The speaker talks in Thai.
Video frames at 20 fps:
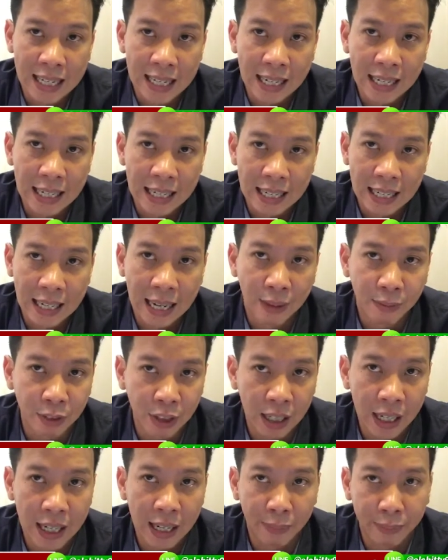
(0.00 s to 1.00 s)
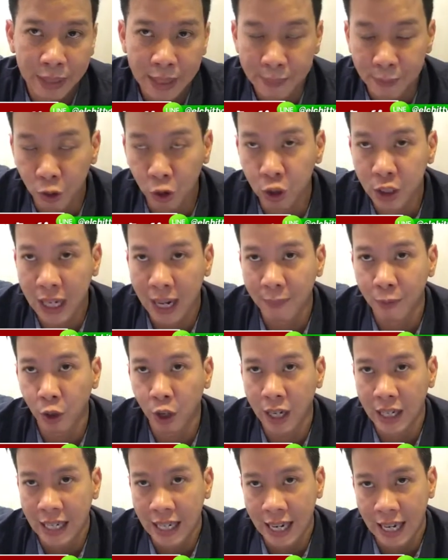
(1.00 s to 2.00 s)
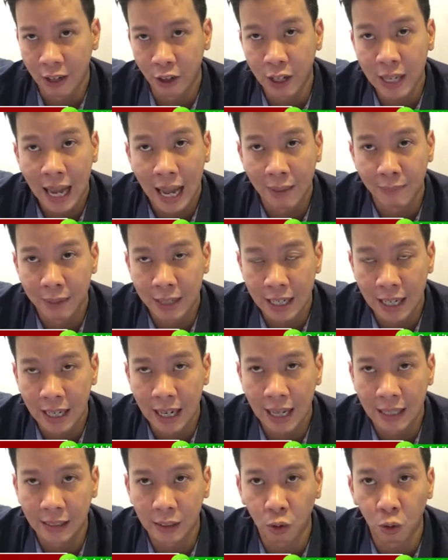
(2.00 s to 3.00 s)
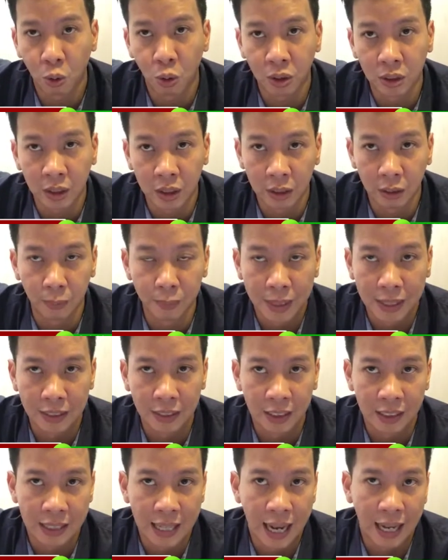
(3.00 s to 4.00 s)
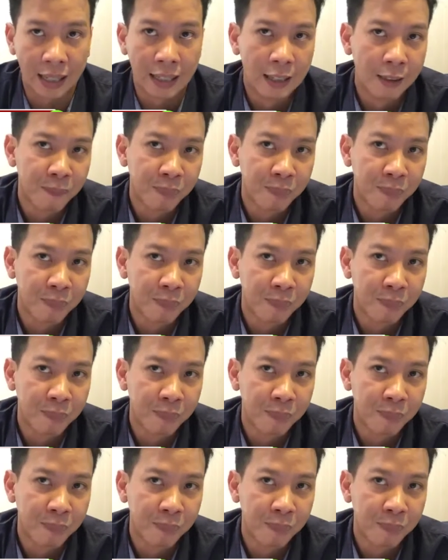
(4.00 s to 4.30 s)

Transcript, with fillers: ในลีกนะครับจะเล่นกับทีมลุ้นแชมป์ด้วยกันเองด้วยการไปเยือนลาซิโอถือว่าเป็นศึกหนัก